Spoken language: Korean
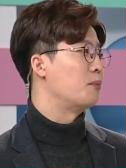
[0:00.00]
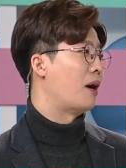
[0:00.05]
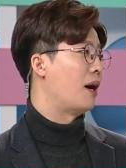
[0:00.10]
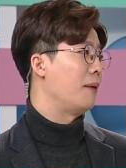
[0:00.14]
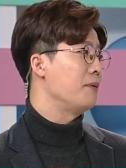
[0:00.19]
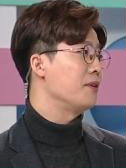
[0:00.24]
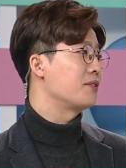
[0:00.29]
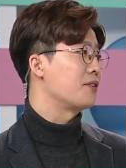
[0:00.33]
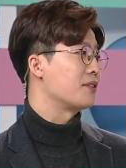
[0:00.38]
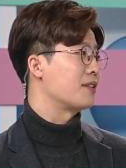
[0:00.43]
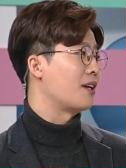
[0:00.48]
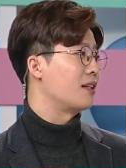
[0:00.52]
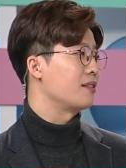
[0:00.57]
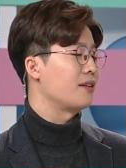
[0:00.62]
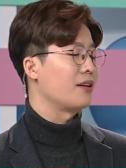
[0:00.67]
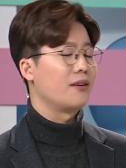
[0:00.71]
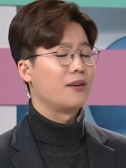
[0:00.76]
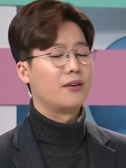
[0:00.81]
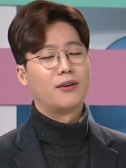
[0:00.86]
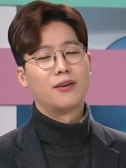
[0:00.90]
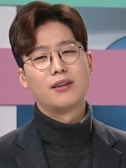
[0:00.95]
하면서 아,
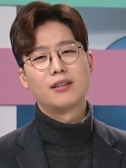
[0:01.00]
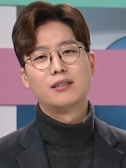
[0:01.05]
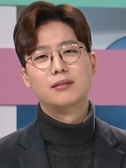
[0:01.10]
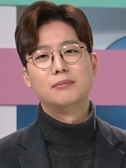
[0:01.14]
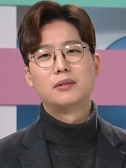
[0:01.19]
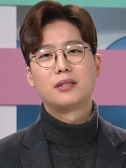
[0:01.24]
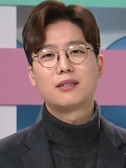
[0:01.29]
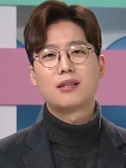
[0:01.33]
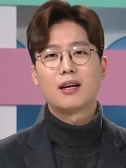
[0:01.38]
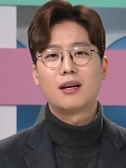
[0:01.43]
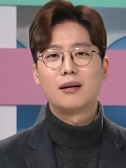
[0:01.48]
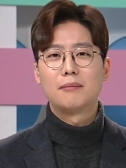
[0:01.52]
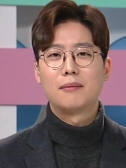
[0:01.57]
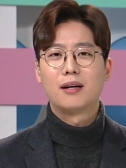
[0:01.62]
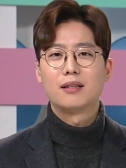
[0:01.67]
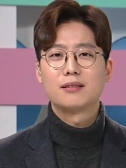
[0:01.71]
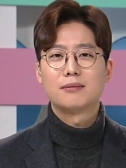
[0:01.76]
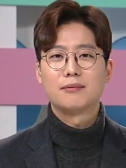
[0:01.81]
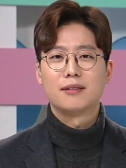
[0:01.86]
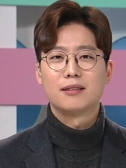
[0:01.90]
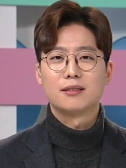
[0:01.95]
사세요. 아, 음식 생각만
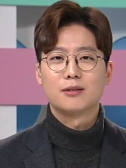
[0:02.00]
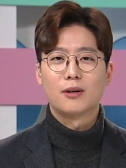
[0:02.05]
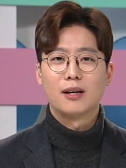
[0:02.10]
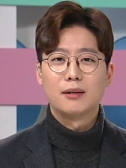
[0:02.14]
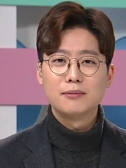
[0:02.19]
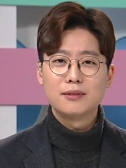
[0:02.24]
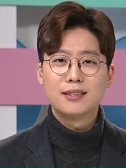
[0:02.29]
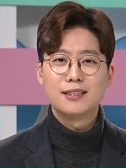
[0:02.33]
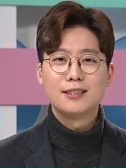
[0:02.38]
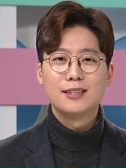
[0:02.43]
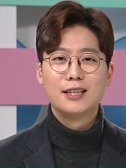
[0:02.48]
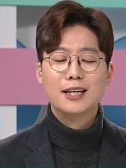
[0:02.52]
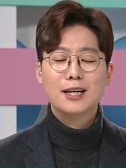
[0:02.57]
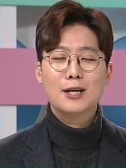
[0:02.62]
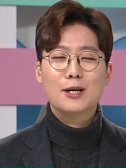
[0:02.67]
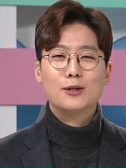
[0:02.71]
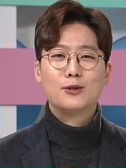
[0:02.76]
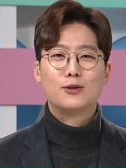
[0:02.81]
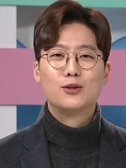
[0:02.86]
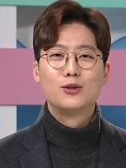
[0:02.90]
하지 마시고. 아무튼 그러니까요.